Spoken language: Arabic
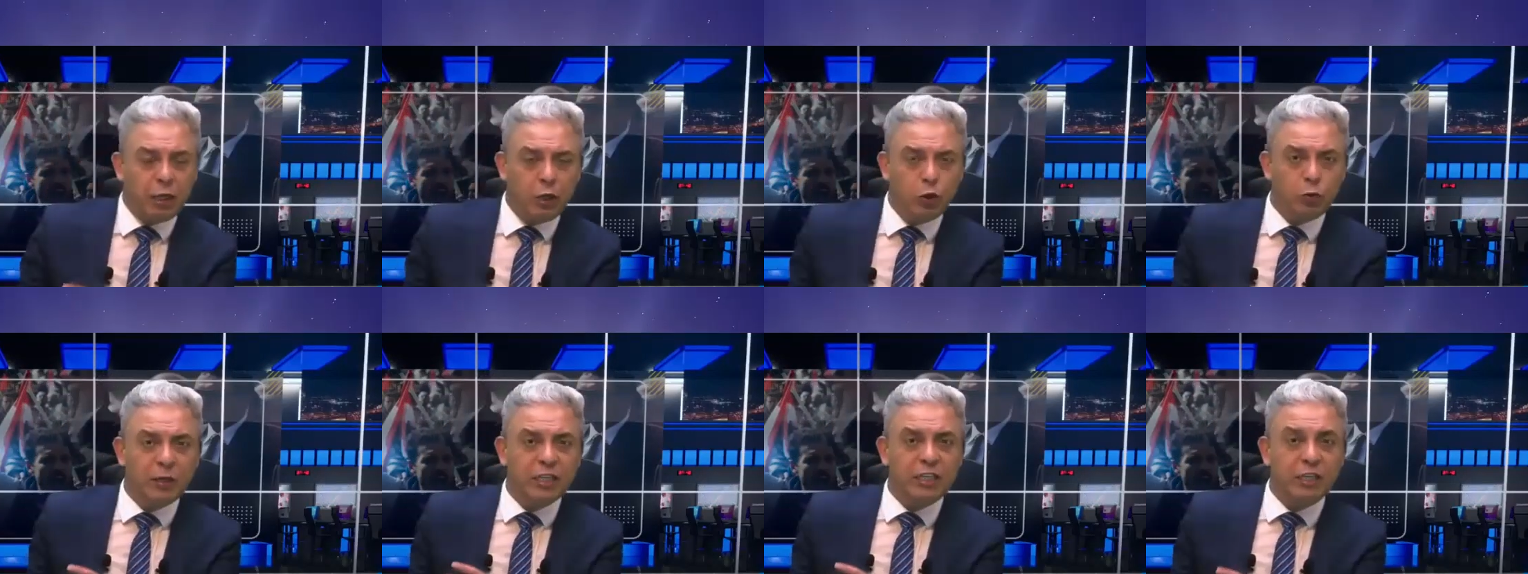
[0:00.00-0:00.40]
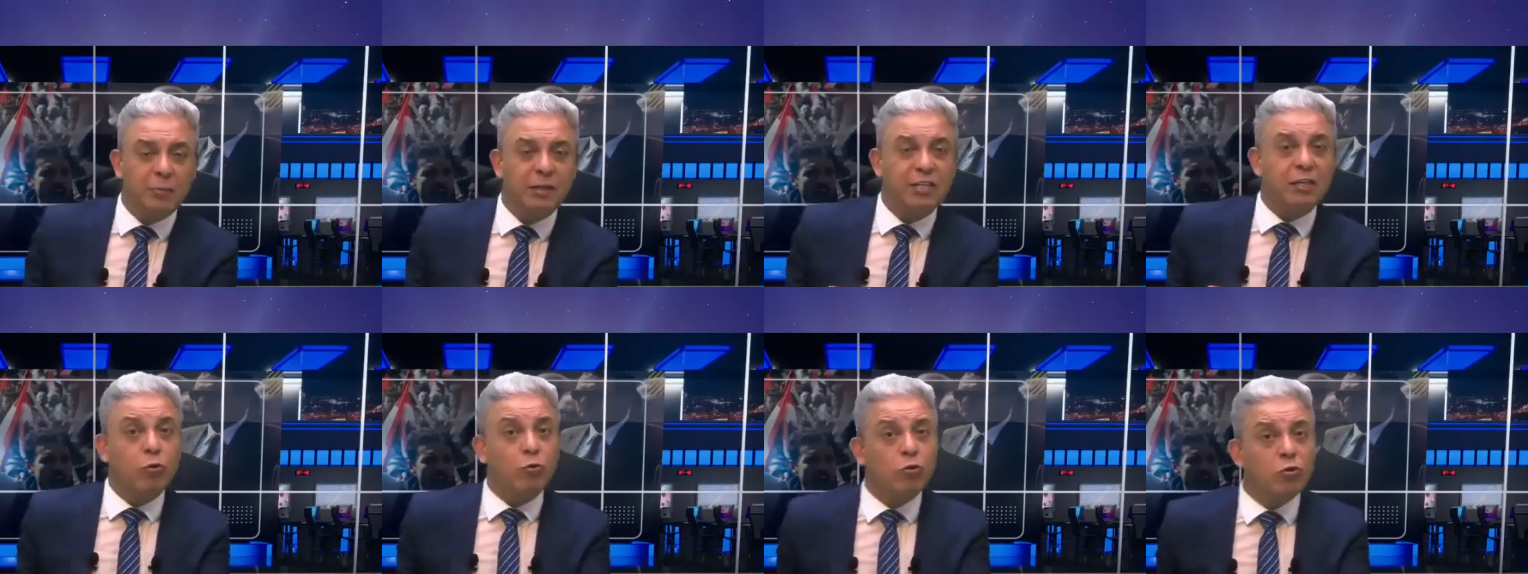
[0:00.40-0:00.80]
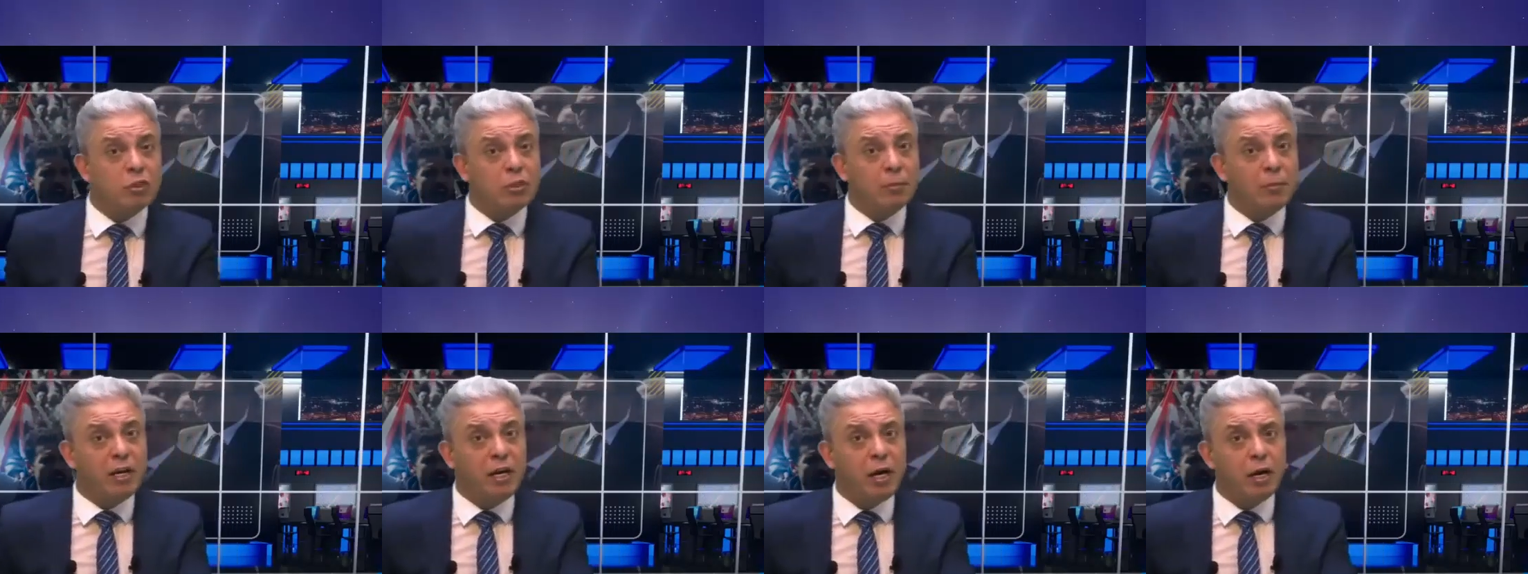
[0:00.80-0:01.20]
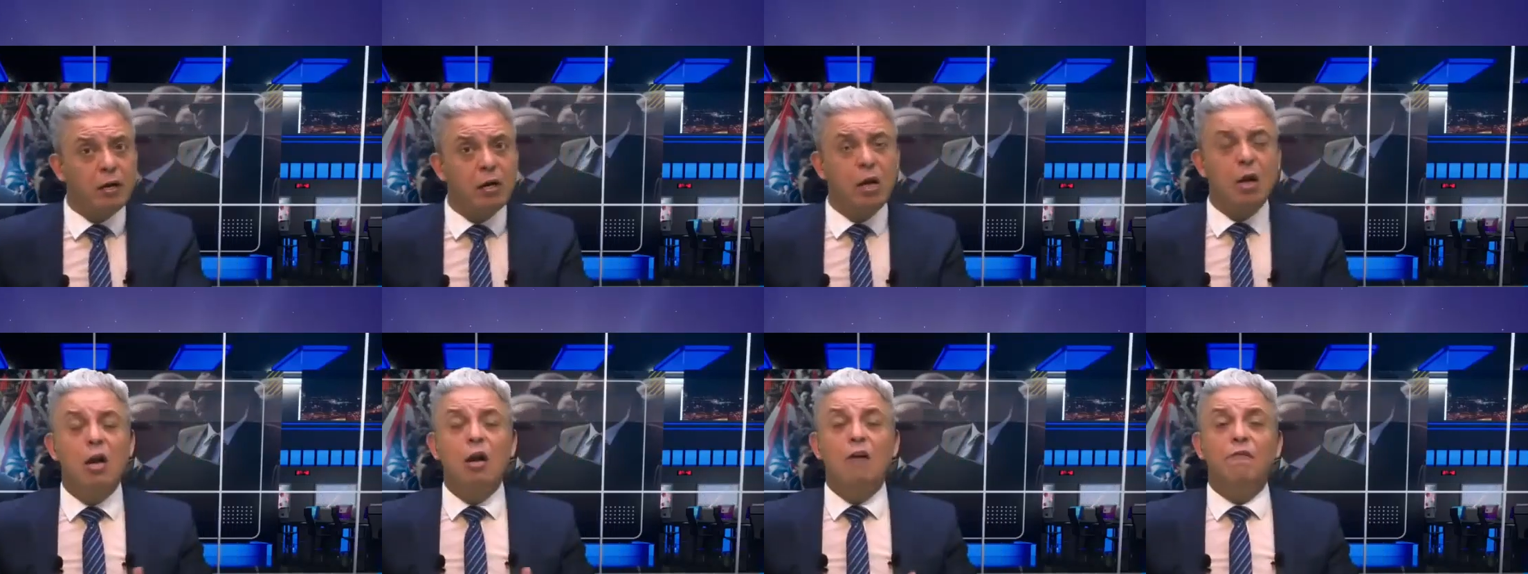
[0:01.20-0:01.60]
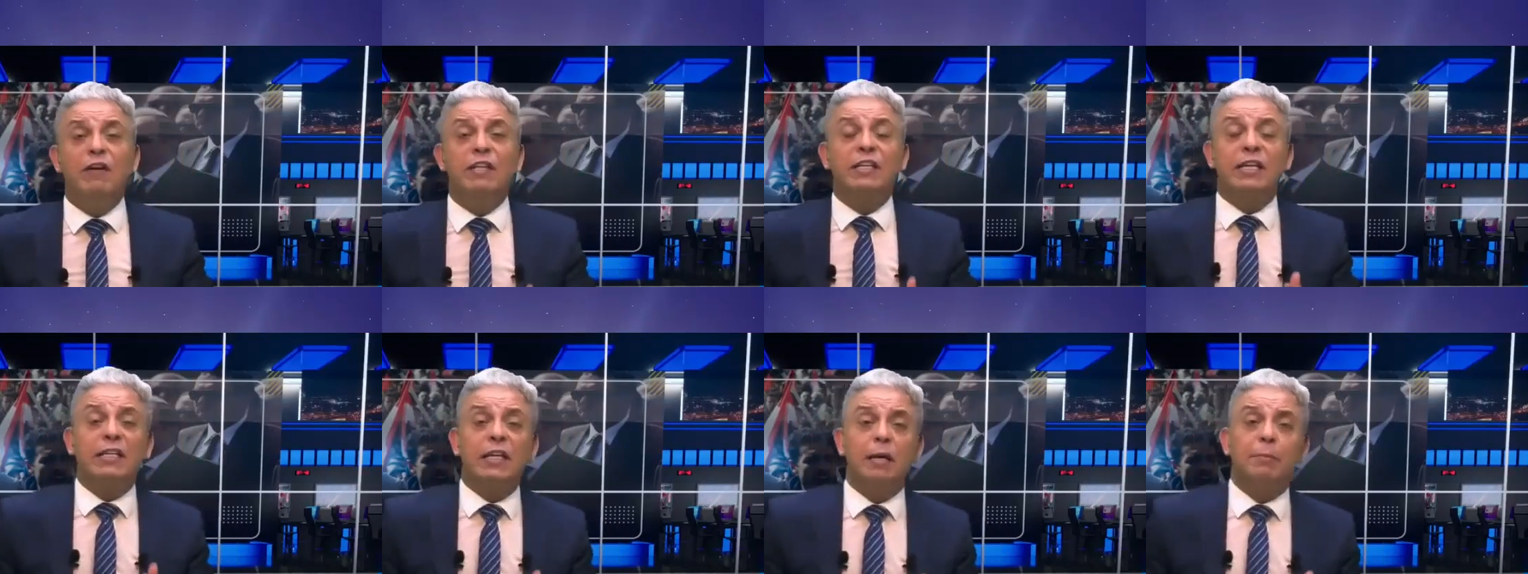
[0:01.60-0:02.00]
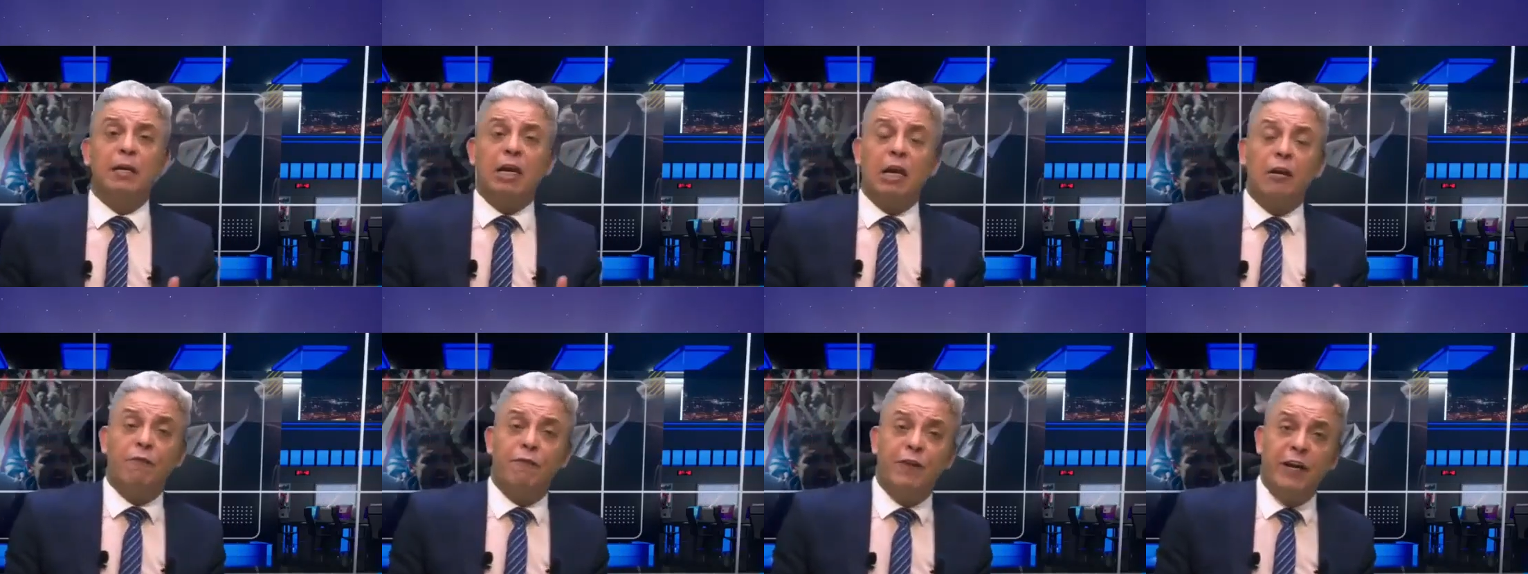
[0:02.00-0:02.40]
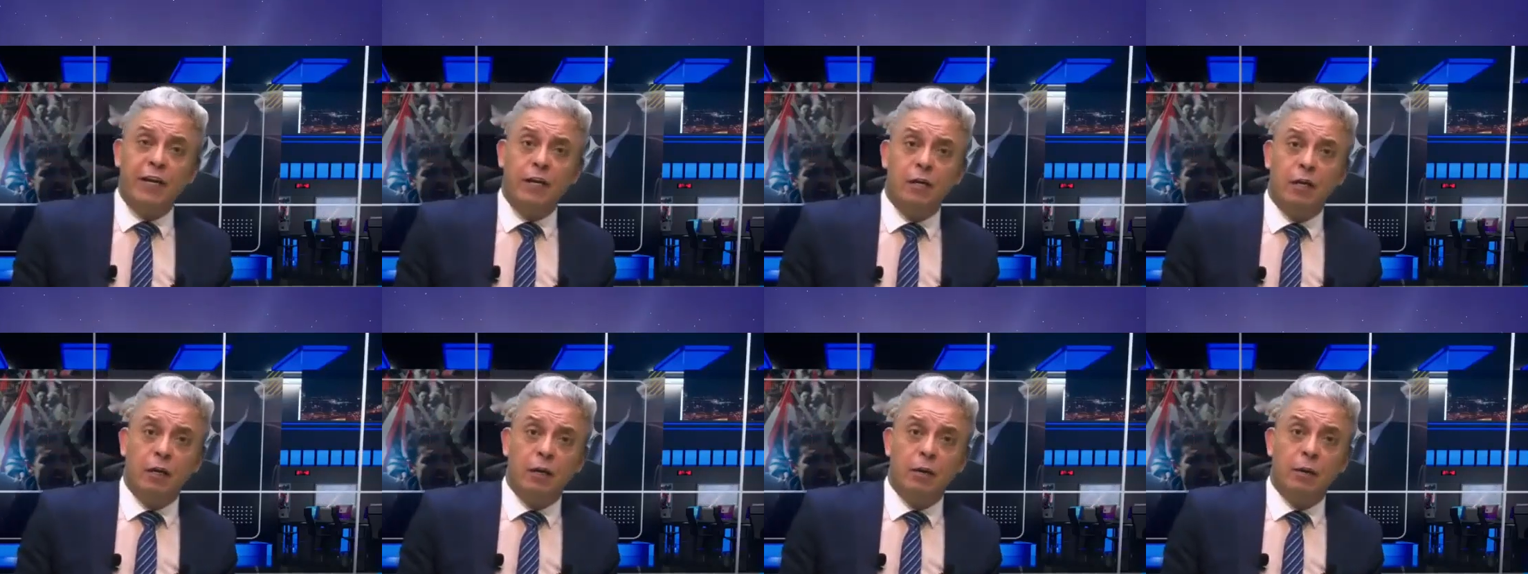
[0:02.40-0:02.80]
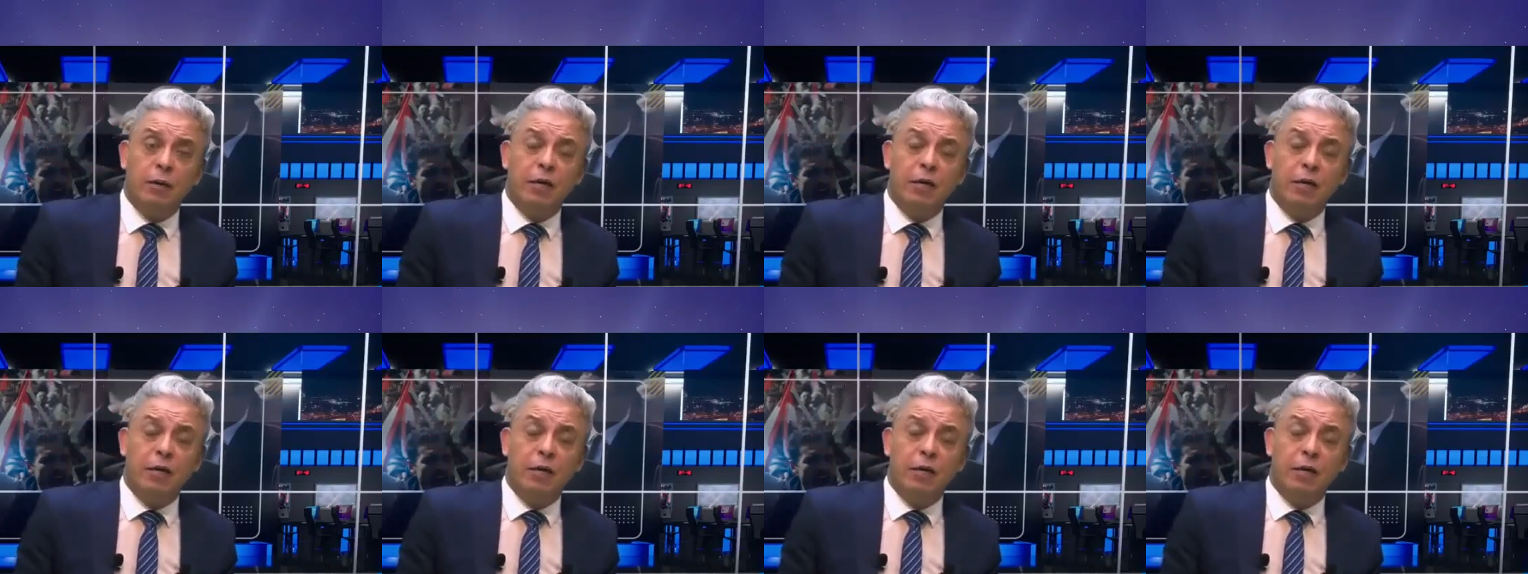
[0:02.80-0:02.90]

كيلومتر ب 2.5 مليار فانت هتعمل 2000